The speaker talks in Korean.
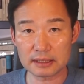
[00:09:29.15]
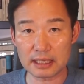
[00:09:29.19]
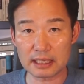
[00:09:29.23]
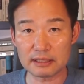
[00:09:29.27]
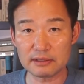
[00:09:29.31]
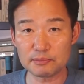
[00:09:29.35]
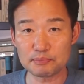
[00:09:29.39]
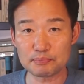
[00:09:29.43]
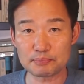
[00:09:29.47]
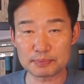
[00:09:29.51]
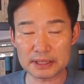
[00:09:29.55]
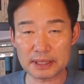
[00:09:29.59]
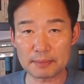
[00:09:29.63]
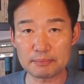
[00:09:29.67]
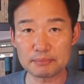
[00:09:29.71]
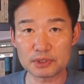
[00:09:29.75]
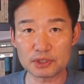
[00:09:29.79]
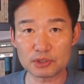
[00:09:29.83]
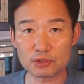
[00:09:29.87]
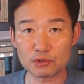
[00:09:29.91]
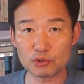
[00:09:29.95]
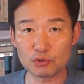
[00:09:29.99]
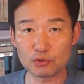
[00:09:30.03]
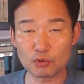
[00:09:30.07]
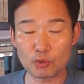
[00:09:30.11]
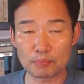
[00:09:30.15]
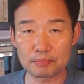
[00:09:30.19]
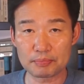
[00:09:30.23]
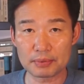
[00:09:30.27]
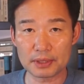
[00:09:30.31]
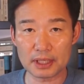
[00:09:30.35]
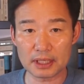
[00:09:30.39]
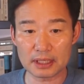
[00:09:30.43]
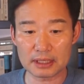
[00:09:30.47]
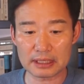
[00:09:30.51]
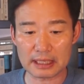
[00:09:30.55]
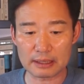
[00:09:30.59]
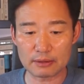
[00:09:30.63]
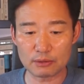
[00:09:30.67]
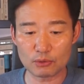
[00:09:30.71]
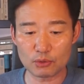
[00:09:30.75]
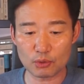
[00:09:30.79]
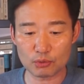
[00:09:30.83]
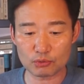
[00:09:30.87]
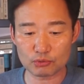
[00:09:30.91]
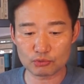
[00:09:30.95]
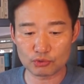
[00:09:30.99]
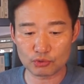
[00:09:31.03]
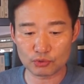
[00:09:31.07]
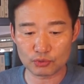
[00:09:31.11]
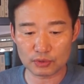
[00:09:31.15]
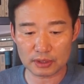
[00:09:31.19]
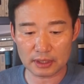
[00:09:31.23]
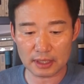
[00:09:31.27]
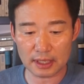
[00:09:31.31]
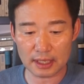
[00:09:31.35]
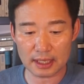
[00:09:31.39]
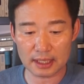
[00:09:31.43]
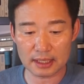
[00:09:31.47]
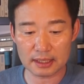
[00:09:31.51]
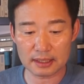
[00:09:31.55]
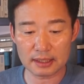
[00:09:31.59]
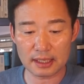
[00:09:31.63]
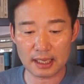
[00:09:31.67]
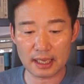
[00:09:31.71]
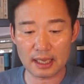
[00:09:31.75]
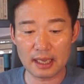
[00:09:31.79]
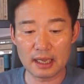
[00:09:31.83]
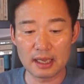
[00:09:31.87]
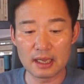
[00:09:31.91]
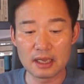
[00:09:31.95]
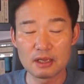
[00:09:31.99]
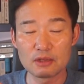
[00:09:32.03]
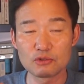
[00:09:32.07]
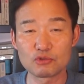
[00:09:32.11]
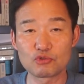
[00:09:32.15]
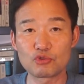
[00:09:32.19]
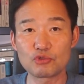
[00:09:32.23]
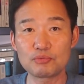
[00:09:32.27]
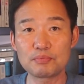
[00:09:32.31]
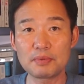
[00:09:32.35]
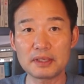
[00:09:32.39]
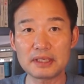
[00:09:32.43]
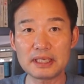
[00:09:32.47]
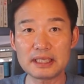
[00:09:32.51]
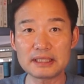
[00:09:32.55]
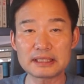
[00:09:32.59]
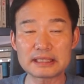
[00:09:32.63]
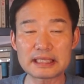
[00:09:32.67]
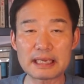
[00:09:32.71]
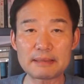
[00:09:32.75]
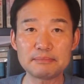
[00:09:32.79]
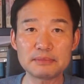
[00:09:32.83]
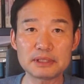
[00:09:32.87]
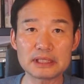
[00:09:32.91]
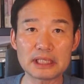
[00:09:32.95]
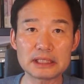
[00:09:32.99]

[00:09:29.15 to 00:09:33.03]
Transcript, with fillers: 3층 높이의 단독주택인데 주변에 3,